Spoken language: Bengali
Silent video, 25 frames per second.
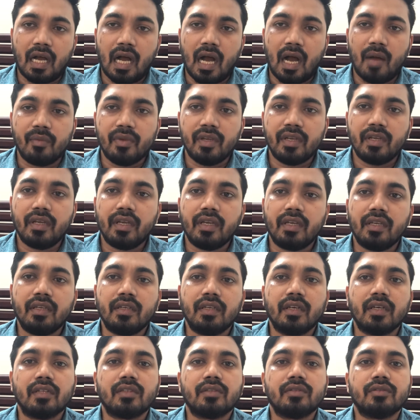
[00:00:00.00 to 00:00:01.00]
আমি এই
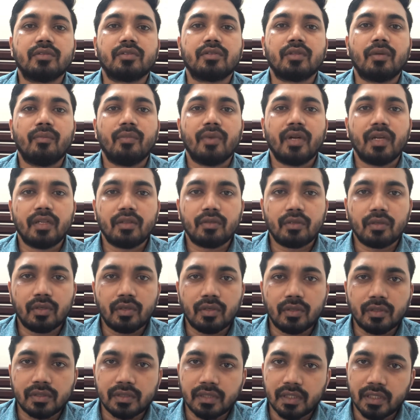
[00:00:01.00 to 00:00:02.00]
সম্মানিত
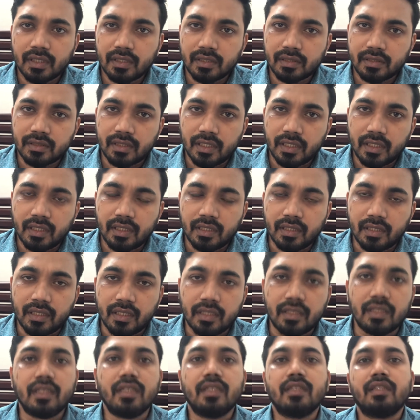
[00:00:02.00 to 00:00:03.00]
যেই
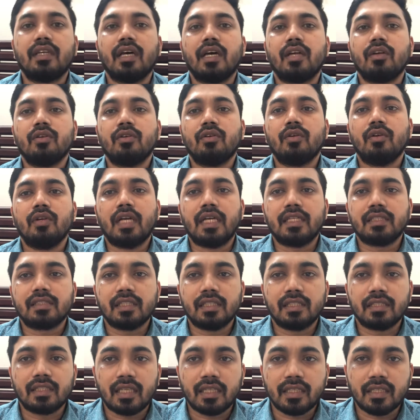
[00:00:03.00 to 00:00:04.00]
নীতি নির্ধারকগণ
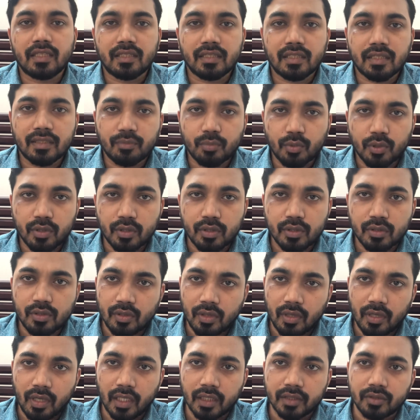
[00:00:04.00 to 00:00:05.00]
আছেন তাদের প্রতি
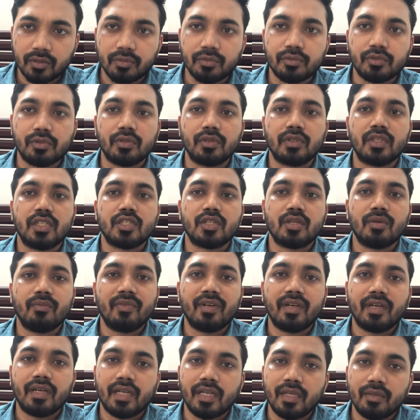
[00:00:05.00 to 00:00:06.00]
একদম শ্রদ্ধা
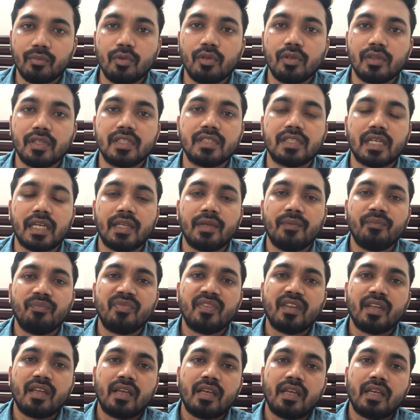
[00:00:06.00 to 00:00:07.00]
সম্মান রেখে বলতে চাই
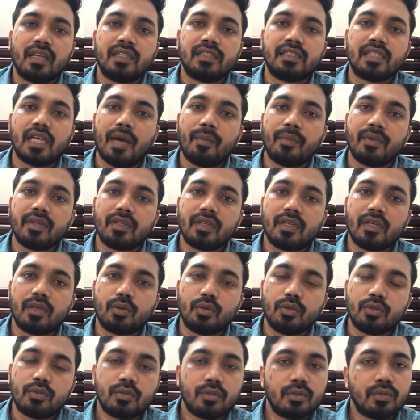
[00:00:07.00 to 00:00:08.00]
যে আমাদের এই
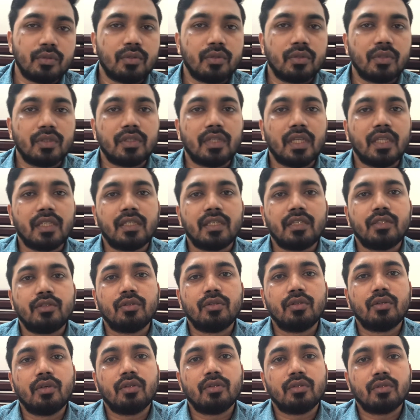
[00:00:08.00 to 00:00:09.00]
ক্ষুদ্র উদ্যোক্তাদের
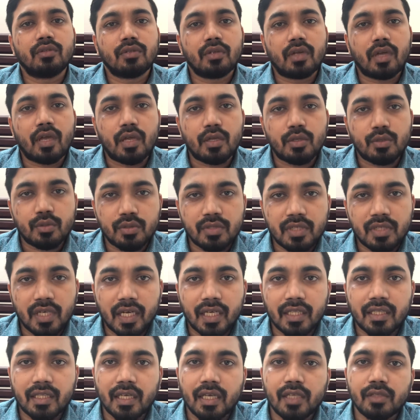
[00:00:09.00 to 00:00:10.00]
জন্য অন্তত কিছু
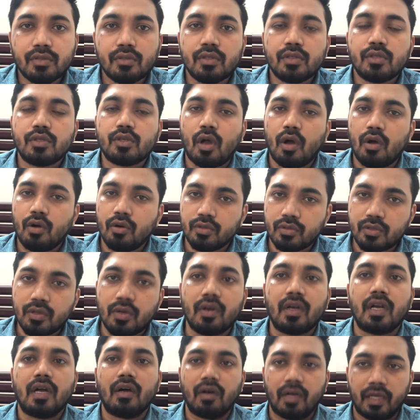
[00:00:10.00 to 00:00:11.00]
জায়গা থেকে যদি সহজ
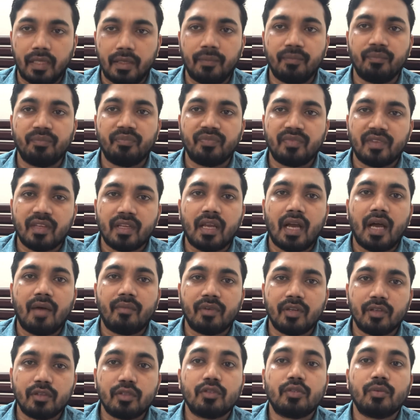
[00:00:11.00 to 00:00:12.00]
করা হয় আমরা
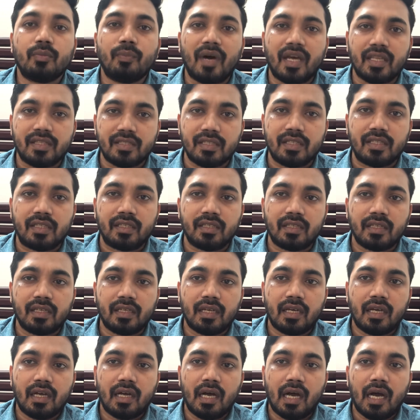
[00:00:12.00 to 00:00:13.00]
অন্তত বাঁচি
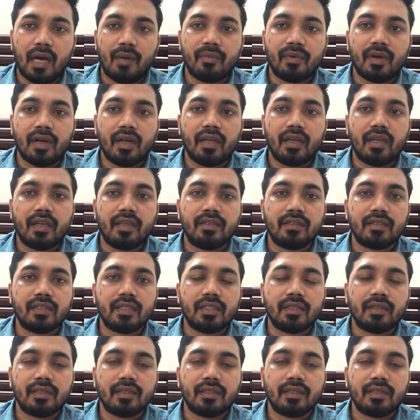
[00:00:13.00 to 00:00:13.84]
আমরা এই যে